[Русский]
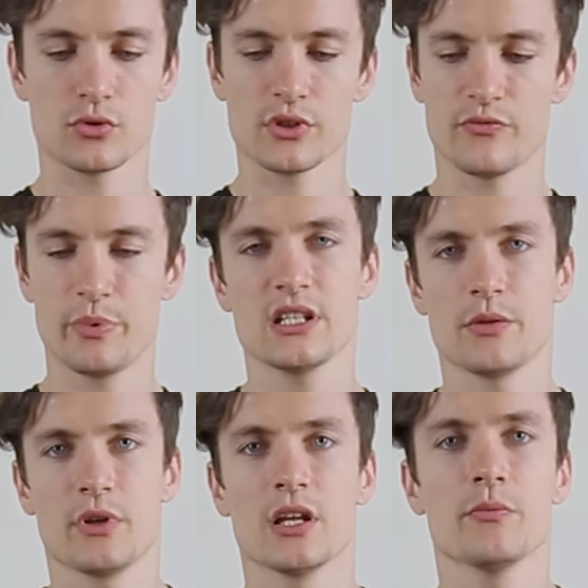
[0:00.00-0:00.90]
То есть, в
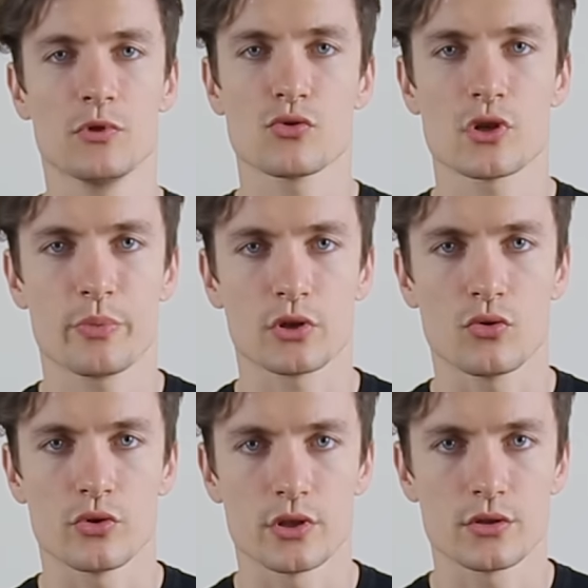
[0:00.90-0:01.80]
принципе, они мне уже
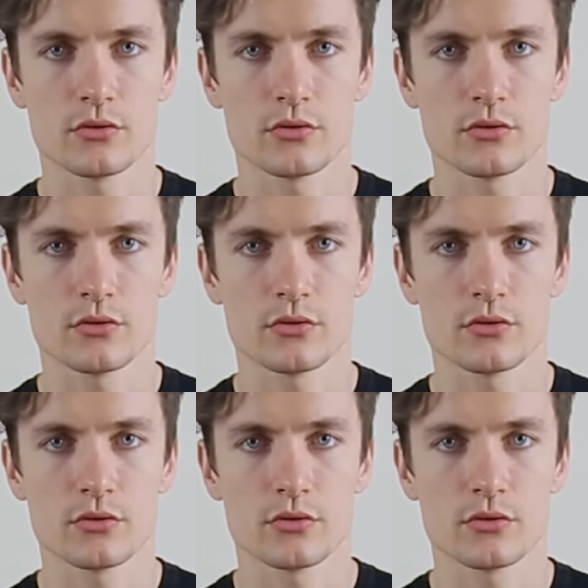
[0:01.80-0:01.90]
подходят.